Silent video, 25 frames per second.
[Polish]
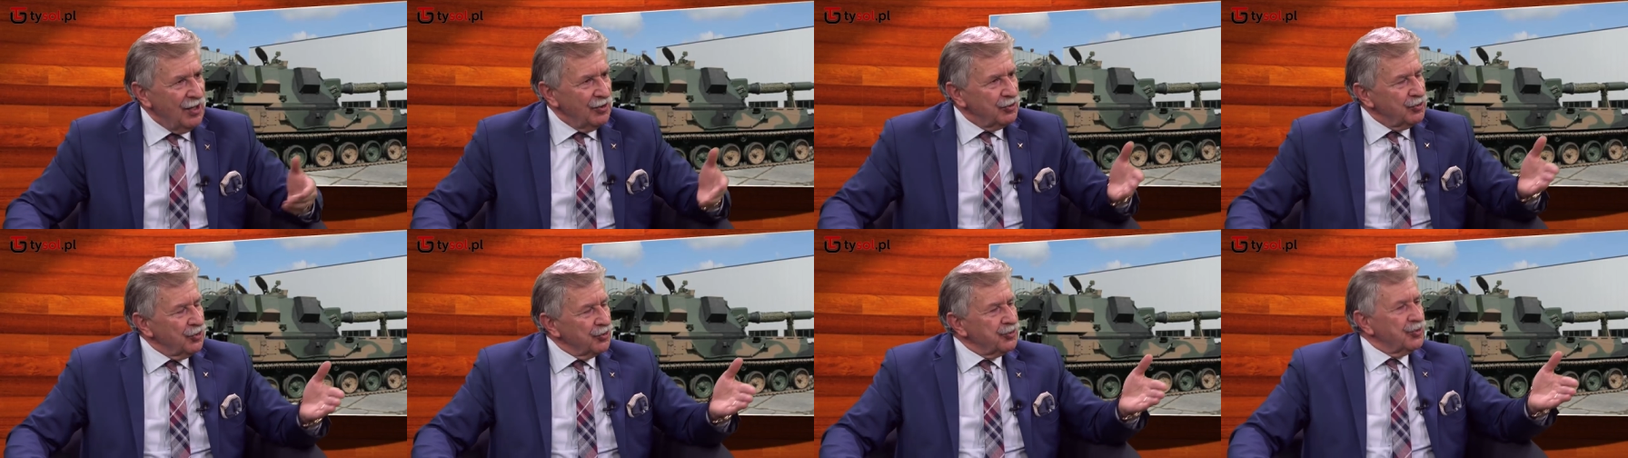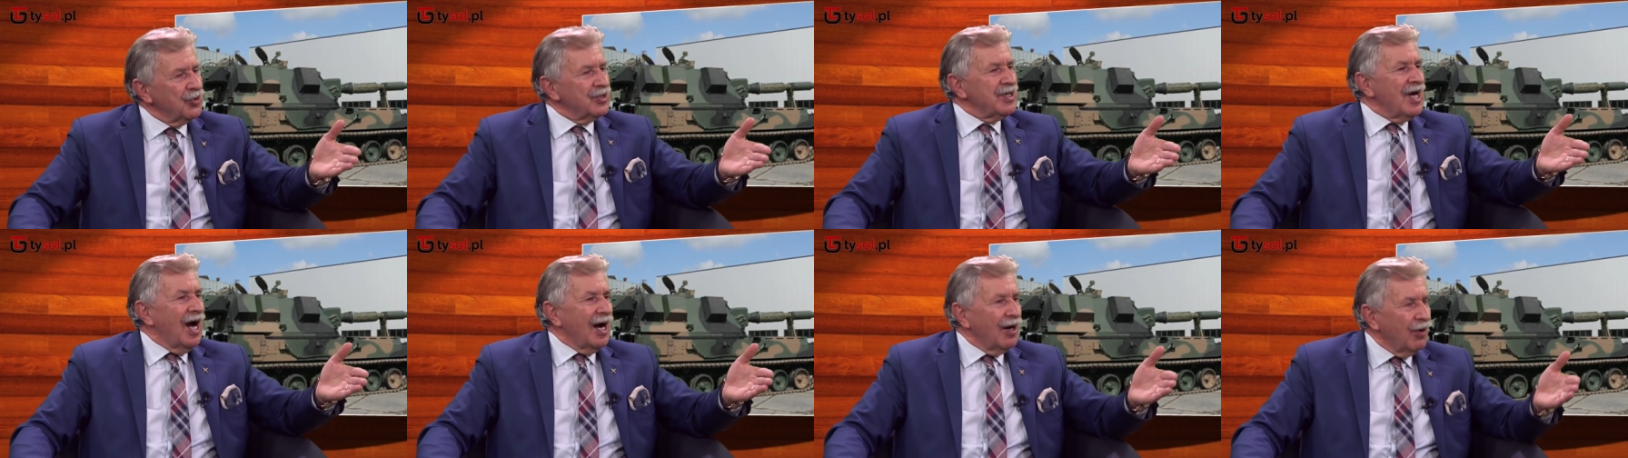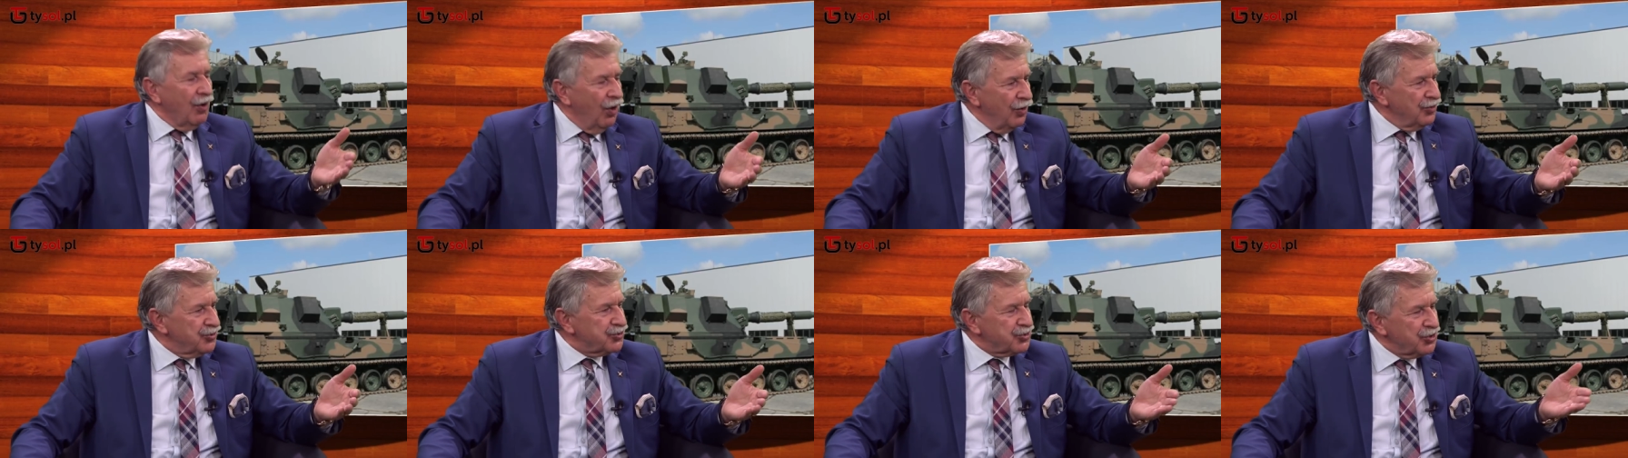No to jak
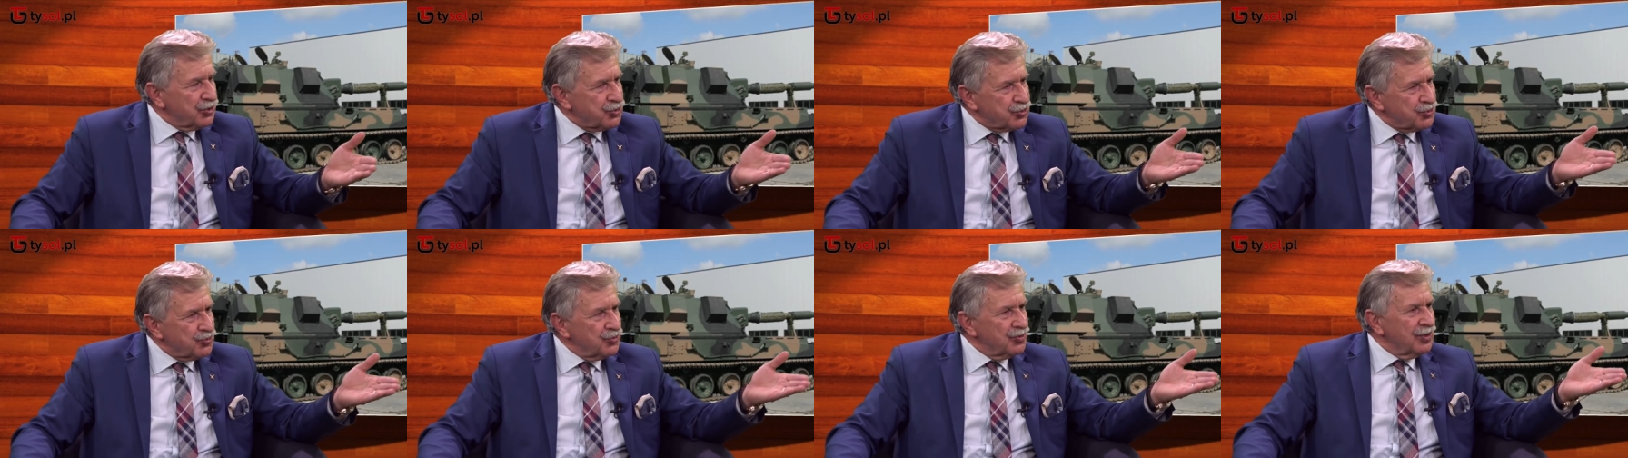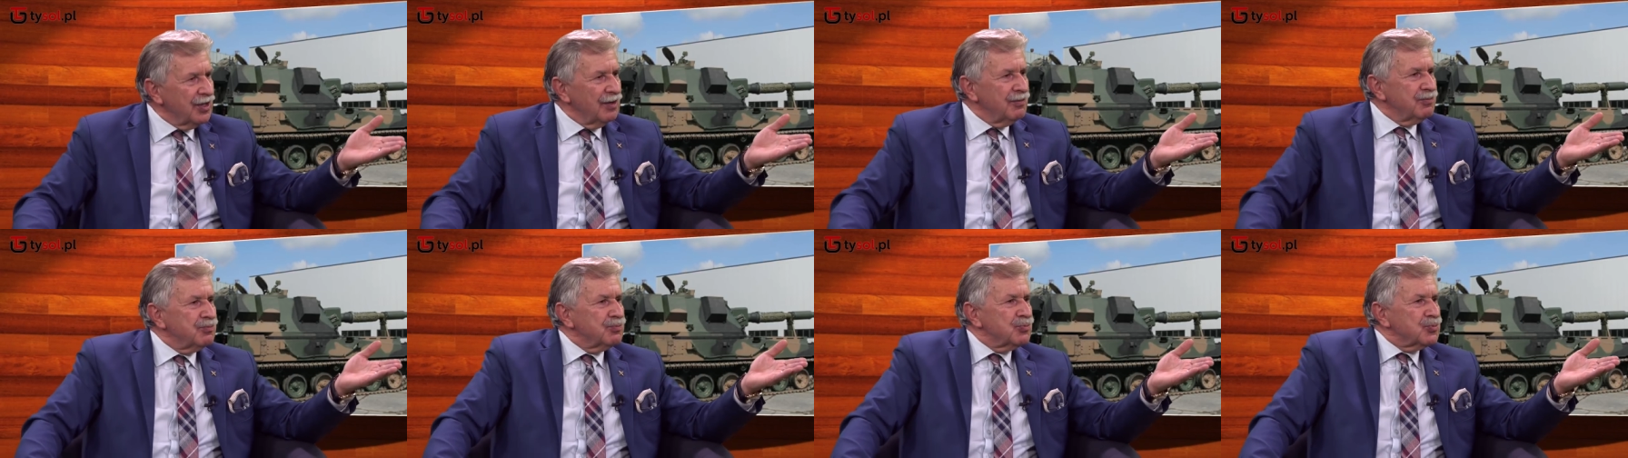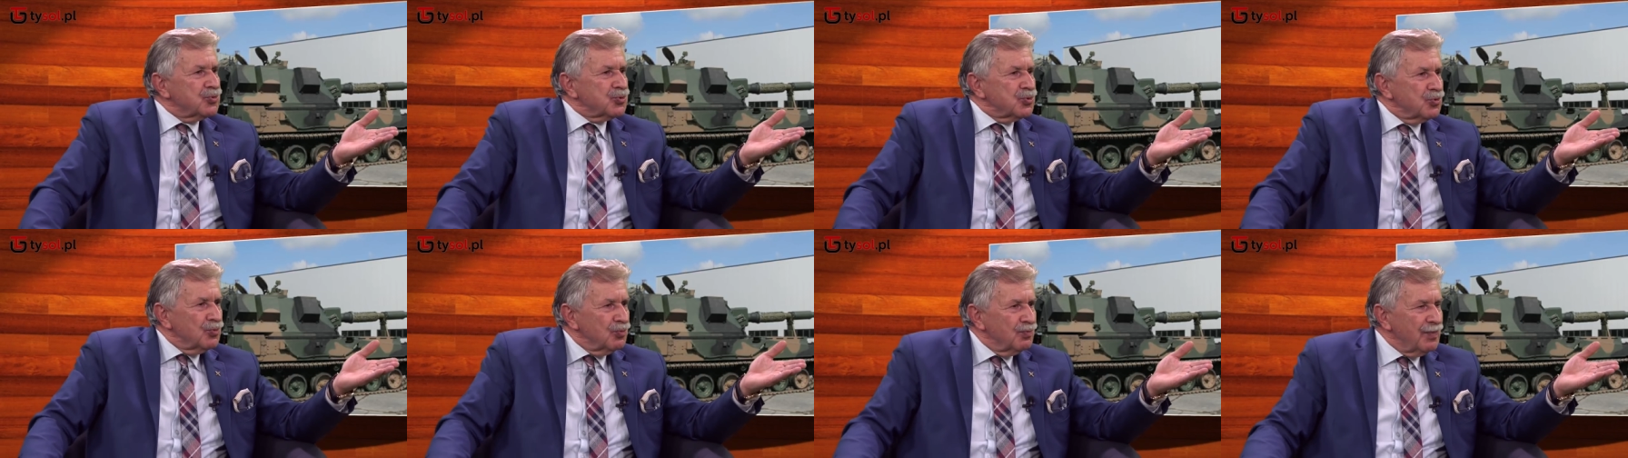on się czuje,
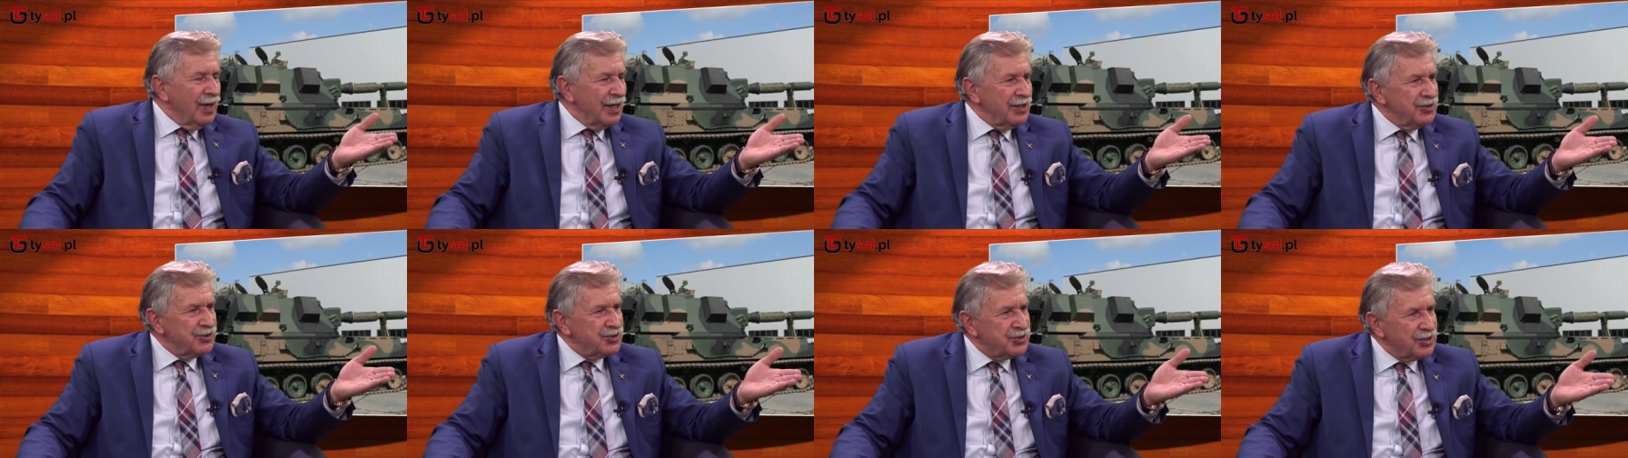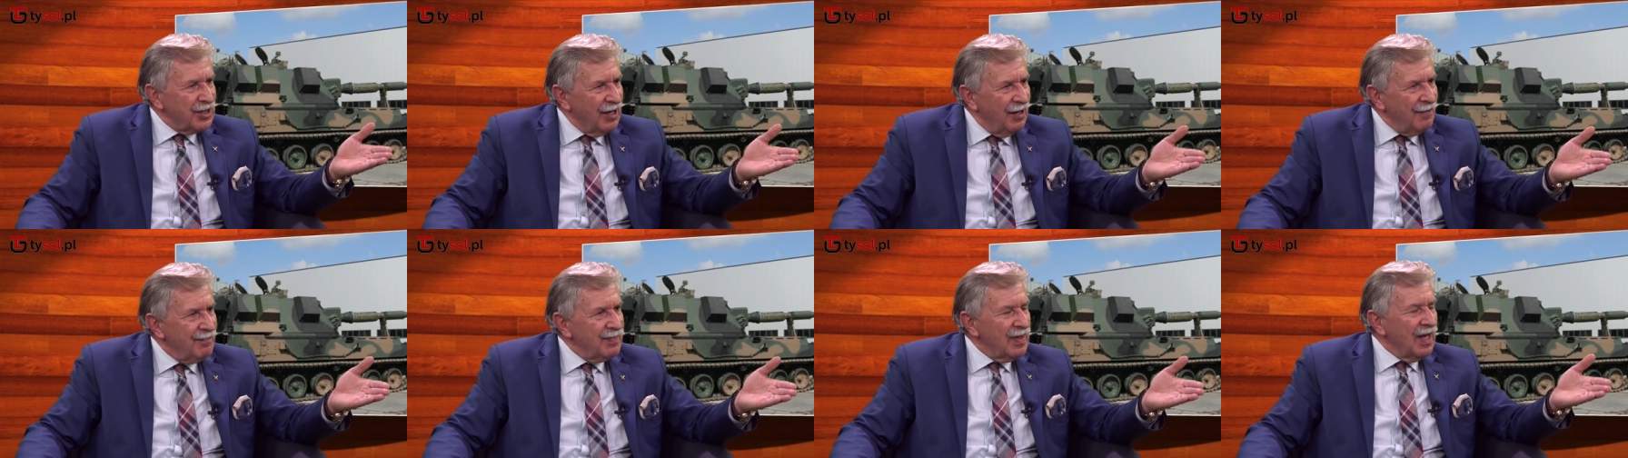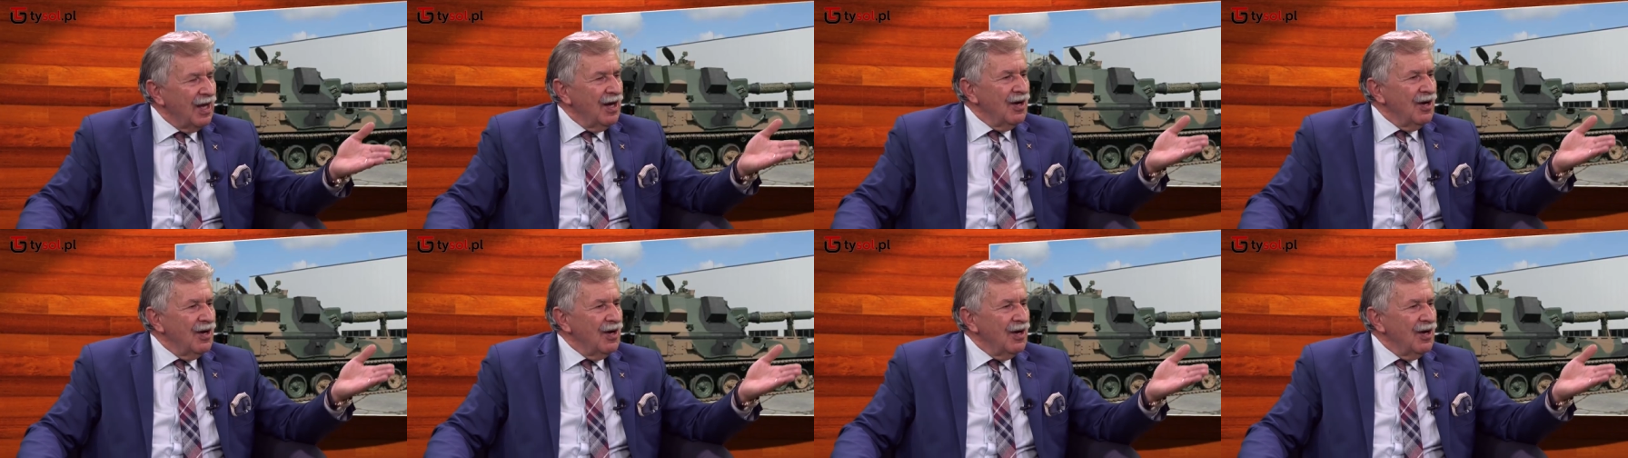czuł będzie